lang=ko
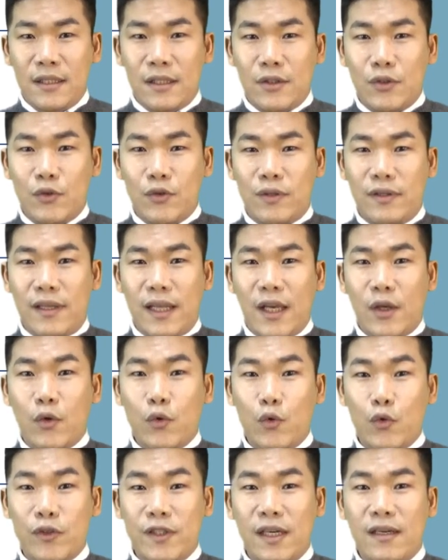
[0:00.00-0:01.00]
주택
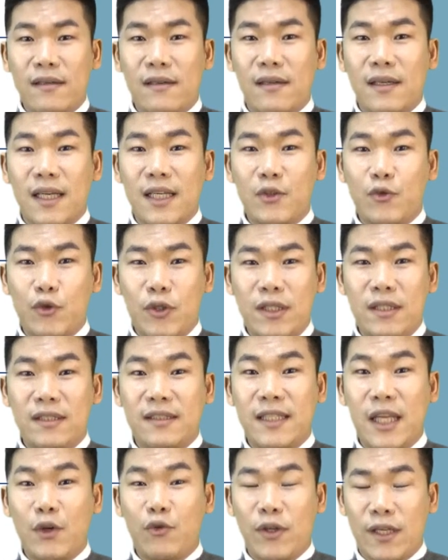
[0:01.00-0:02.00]
유상거래 취득
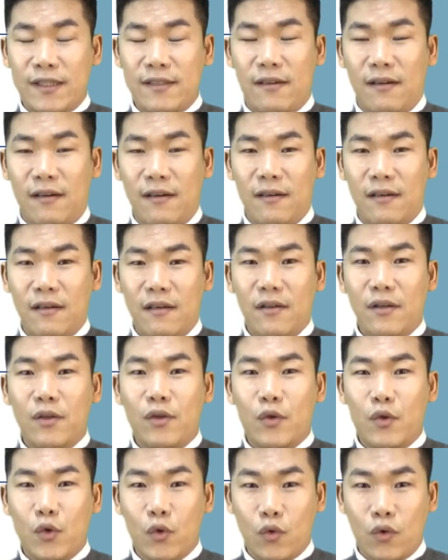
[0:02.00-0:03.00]
세율에서
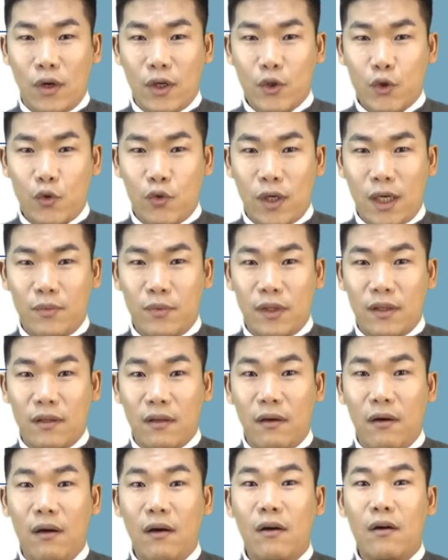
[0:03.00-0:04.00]
6억
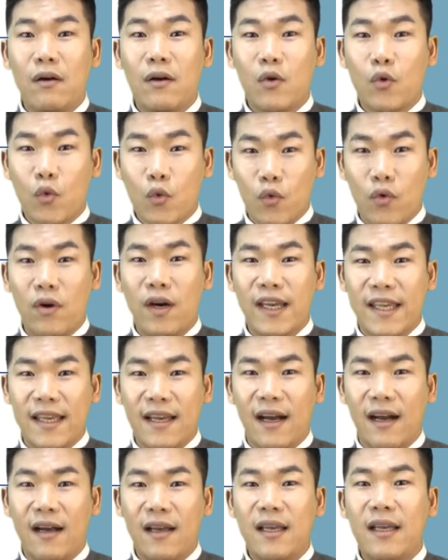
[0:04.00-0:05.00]
초과부터 9억
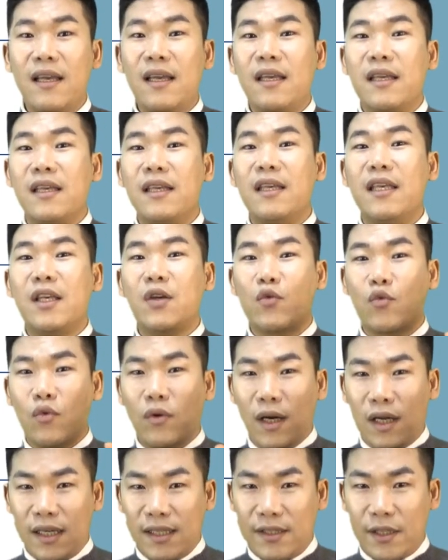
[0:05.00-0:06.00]
이하 이
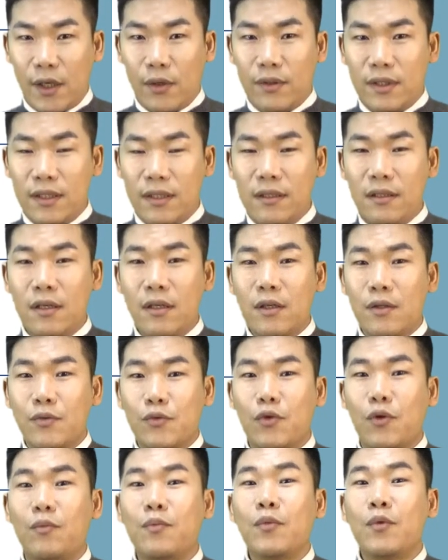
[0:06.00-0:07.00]
구간의 세율을
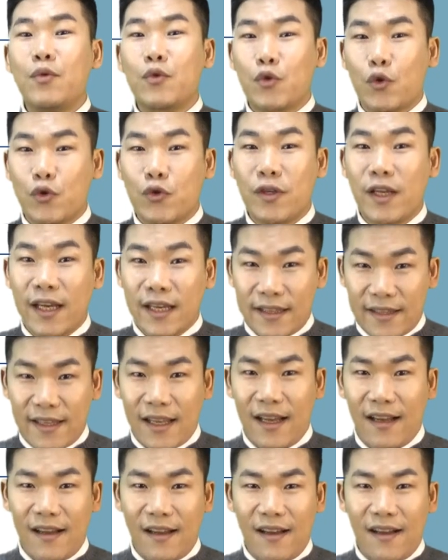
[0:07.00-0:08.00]
좀
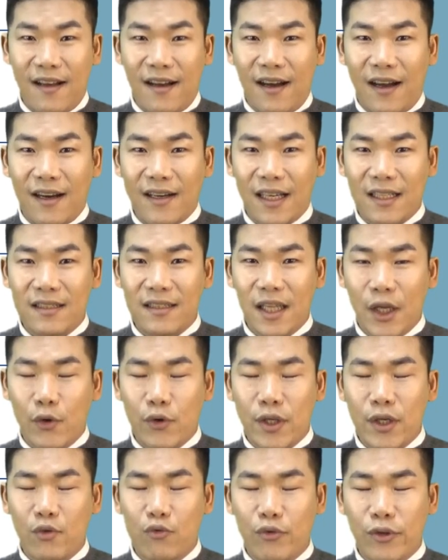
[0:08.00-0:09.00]
조절하겠다라는
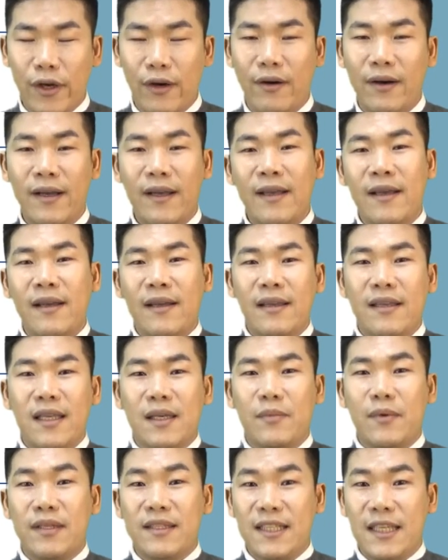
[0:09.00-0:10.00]
내용이었고요.
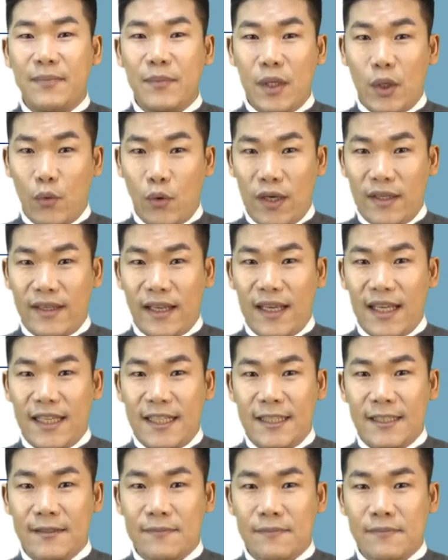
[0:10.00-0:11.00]
이번 12월
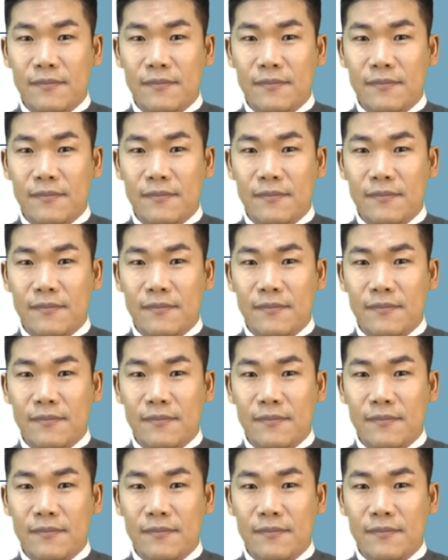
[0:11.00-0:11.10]
달에는